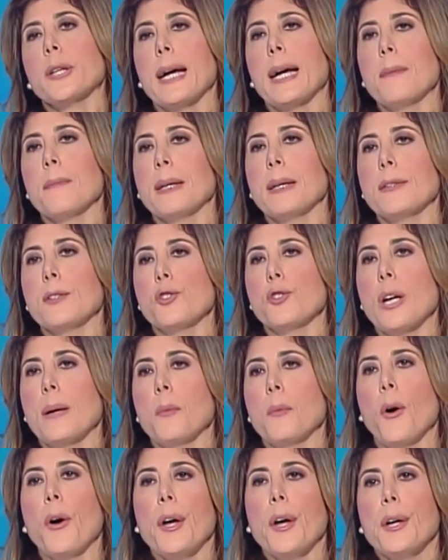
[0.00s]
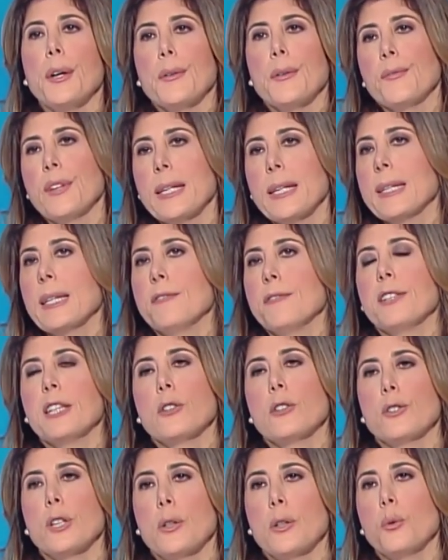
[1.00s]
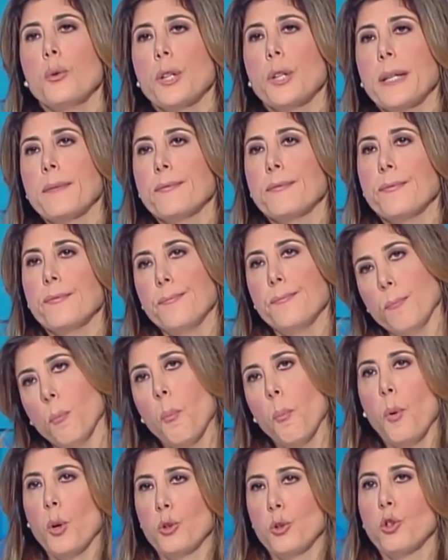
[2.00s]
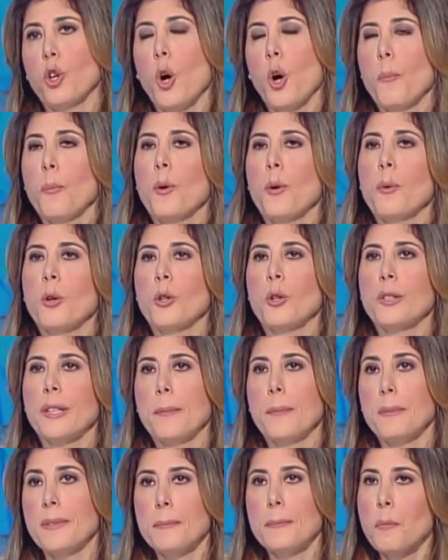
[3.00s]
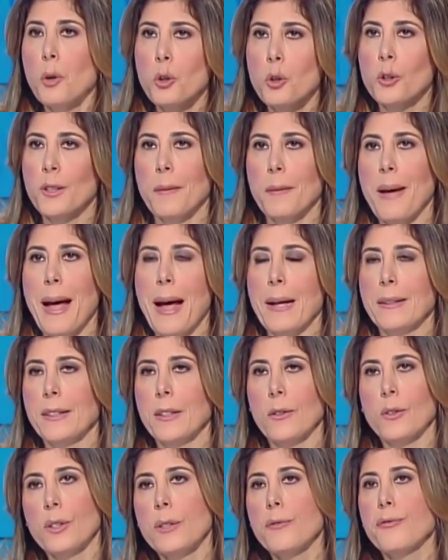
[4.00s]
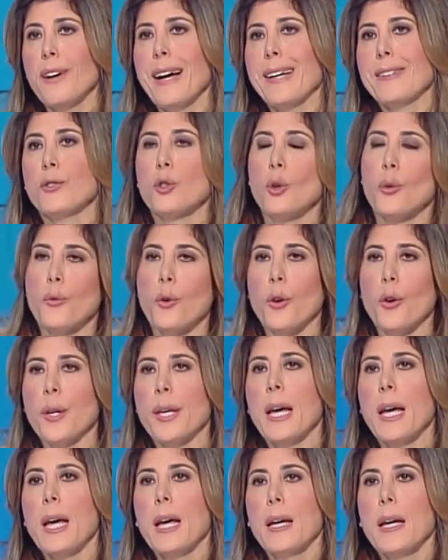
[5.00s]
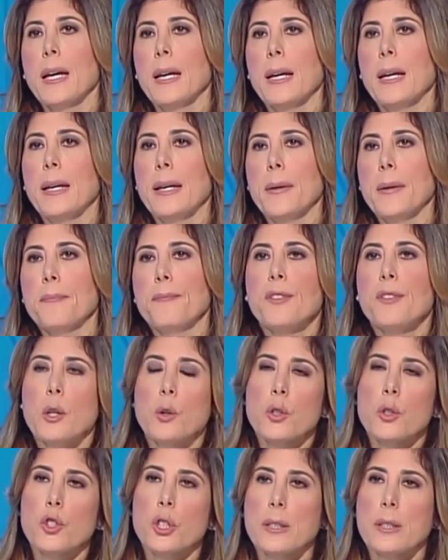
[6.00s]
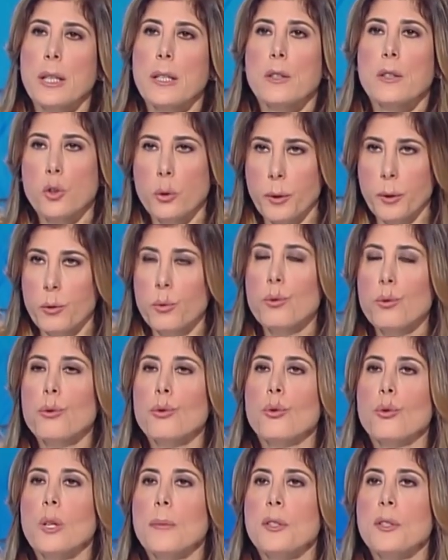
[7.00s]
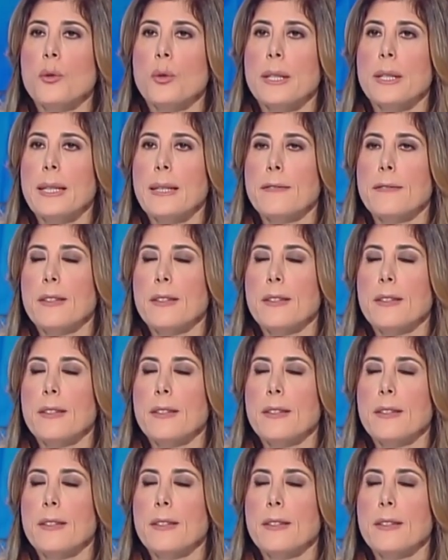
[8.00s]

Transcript: programma, diciamo, viene definito da alcuni un po' troppo monotre- monotematico. Ma di no. fatto voi eh, vi concentrate soprattutto sulle misure